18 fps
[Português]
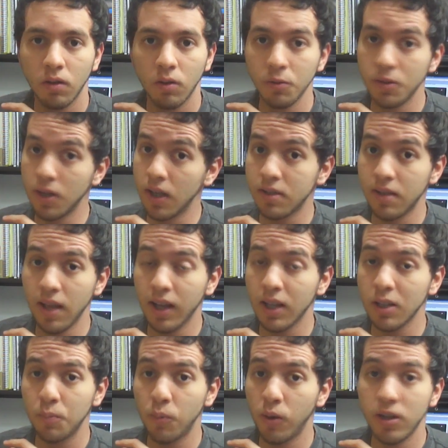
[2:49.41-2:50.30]
Os
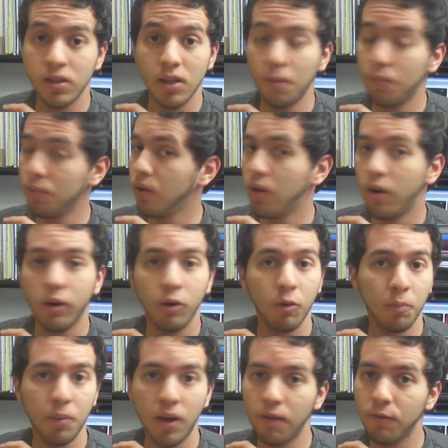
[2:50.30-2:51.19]
astecas, por exemplo, não
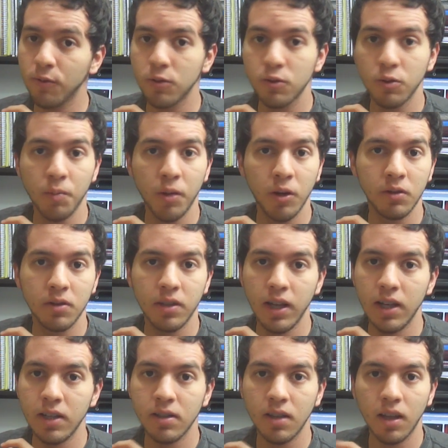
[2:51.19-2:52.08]
agrupavam os números
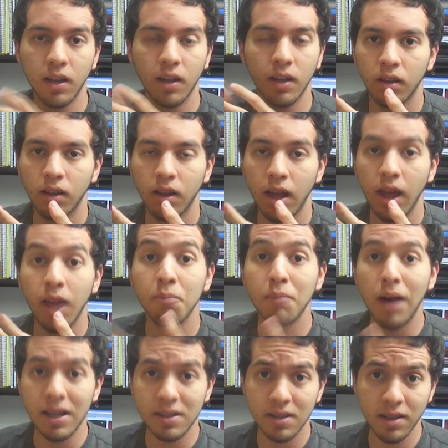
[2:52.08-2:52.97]
deles em em
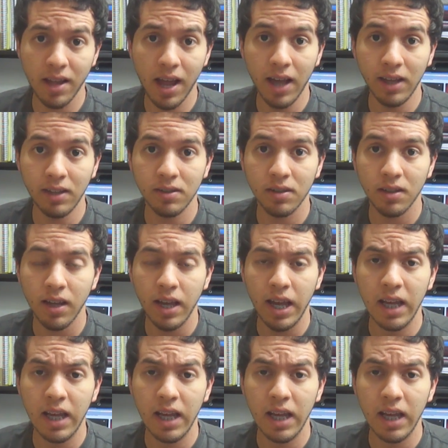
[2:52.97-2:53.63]
base 10,